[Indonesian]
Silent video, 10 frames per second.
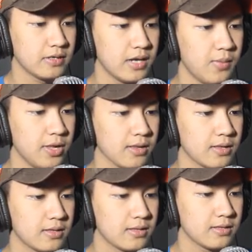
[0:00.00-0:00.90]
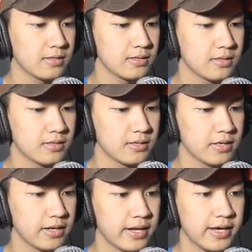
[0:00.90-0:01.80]
Double
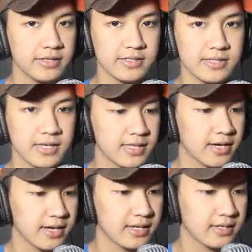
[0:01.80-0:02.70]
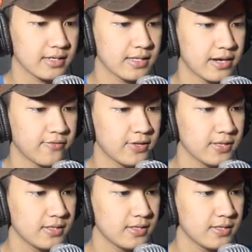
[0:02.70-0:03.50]
Nice, kita akan ke travel.